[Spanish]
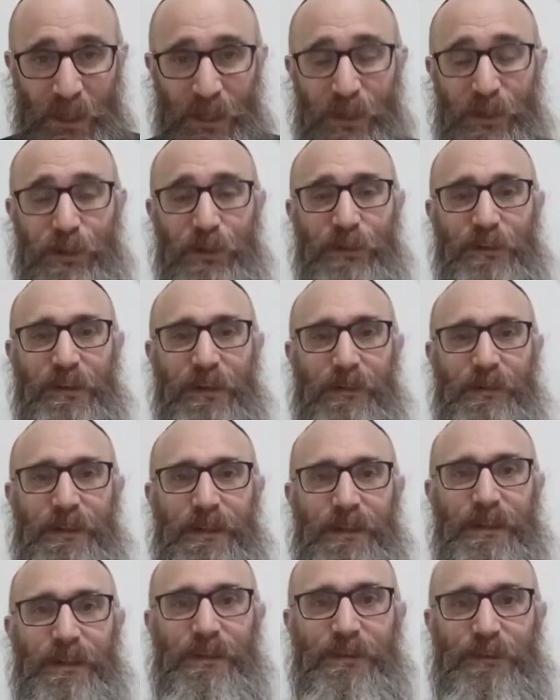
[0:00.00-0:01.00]
y no
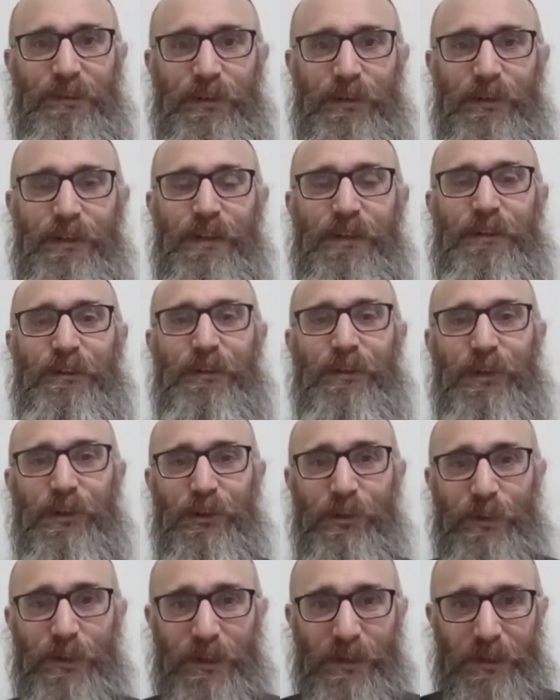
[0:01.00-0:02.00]
solamente esto, sino que
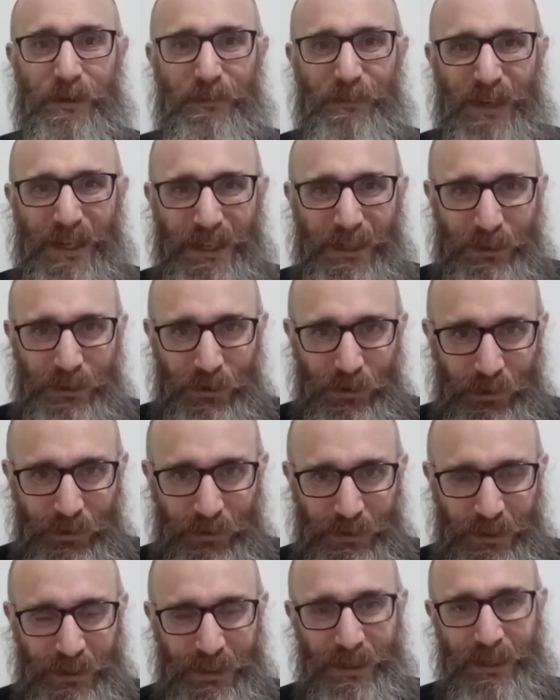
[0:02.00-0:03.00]
tuvieron el mérito
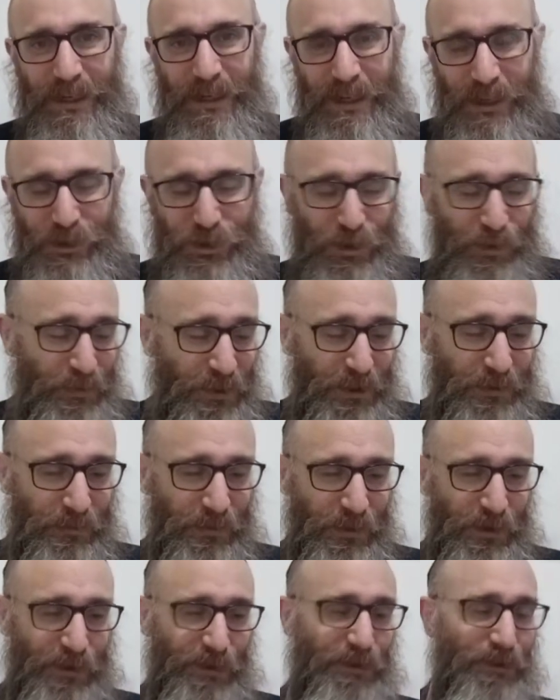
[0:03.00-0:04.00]
de que ellos
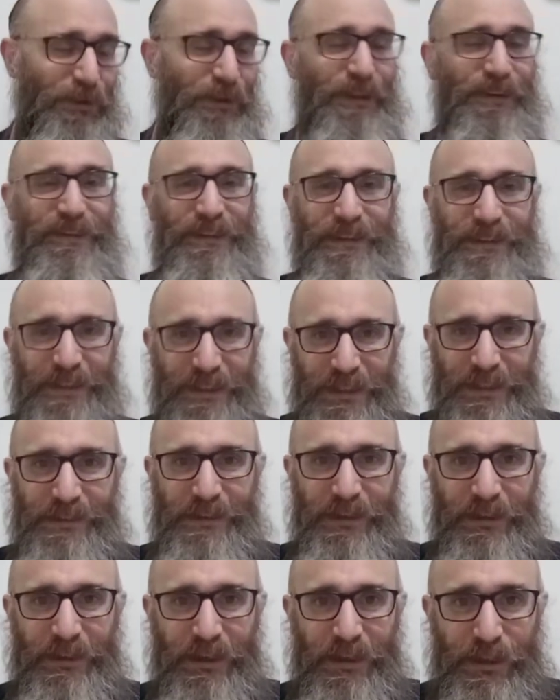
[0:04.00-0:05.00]
mismos o
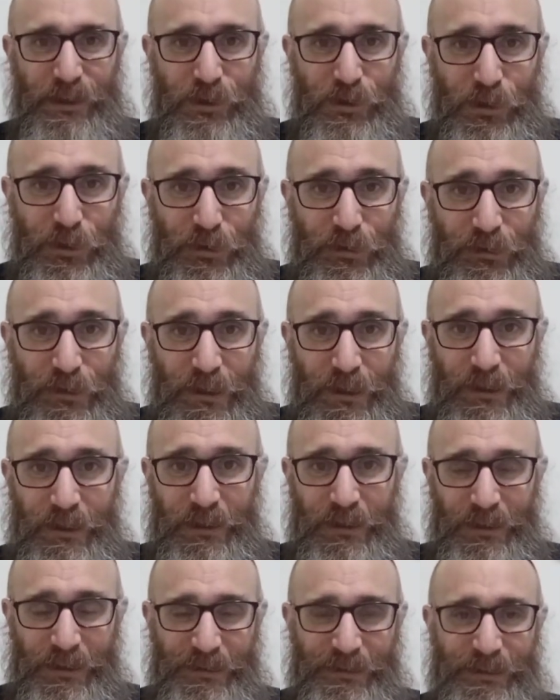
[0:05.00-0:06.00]
descendientes de ellos
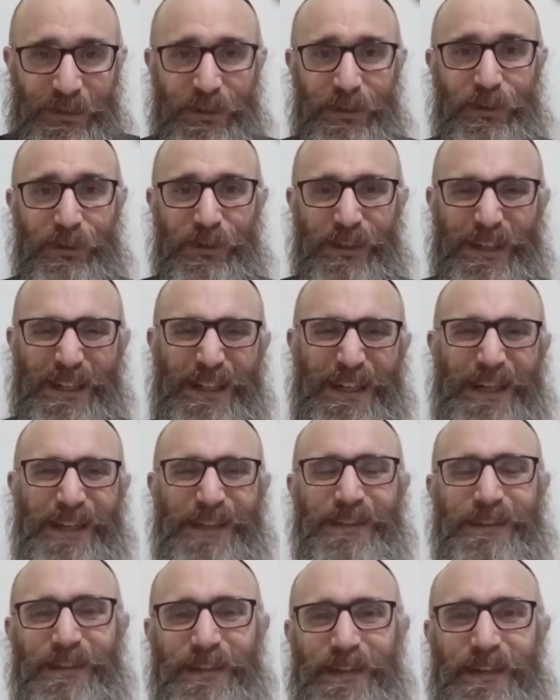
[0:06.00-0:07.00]
hicieron
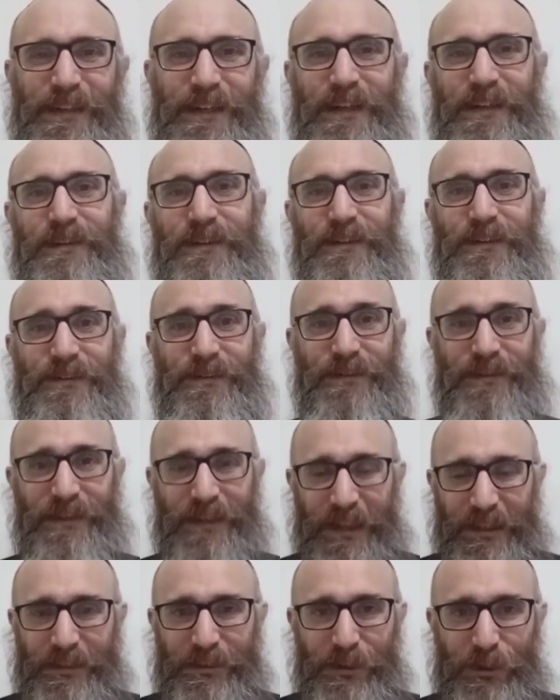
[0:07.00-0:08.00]
grandes, grandes
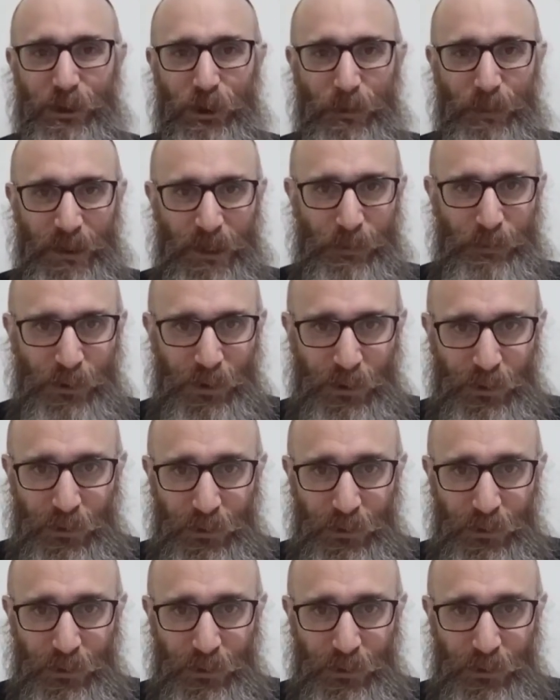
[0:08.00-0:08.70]
cánticos para el pueblo